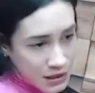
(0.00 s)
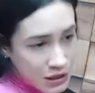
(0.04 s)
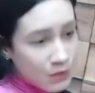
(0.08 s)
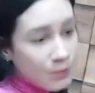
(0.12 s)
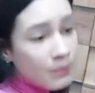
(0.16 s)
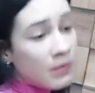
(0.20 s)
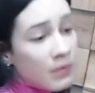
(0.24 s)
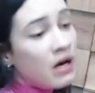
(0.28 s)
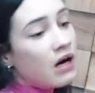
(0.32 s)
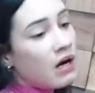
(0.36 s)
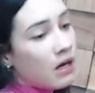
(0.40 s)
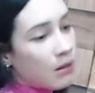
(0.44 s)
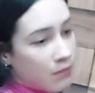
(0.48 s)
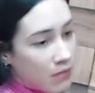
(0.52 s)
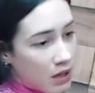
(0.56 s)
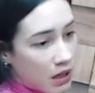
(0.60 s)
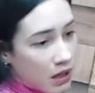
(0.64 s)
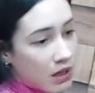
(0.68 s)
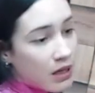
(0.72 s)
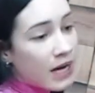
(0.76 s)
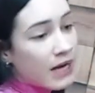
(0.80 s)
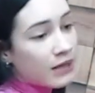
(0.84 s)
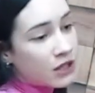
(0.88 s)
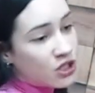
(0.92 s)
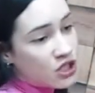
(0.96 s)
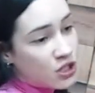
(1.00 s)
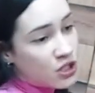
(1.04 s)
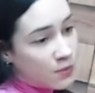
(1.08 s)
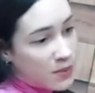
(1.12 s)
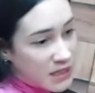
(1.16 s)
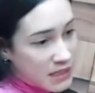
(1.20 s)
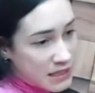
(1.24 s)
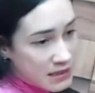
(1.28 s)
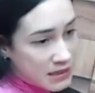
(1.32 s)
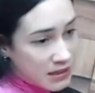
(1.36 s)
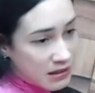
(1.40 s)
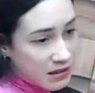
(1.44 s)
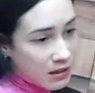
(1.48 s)
de mama. Então, a gente
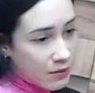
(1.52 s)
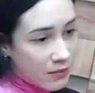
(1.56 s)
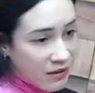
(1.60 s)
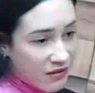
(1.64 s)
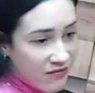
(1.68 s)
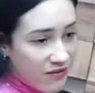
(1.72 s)
precisa também